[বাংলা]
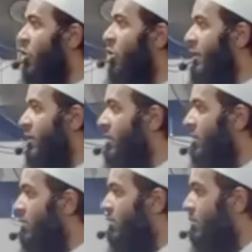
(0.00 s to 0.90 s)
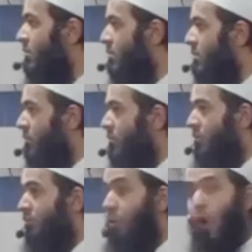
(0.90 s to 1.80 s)
হবে
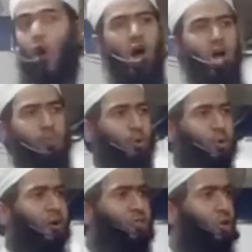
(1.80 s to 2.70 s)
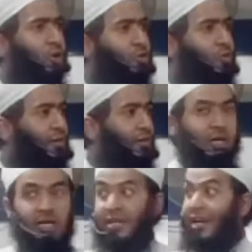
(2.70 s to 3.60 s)
ভরপুর ফসল হবে তোমাদের
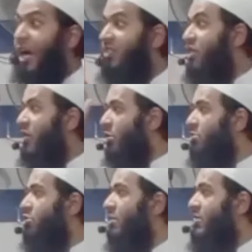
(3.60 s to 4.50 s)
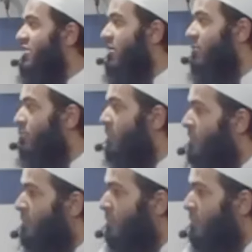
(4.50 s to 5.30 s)
খাদ্যের সমস্যা মিটে যাবে তোমাদের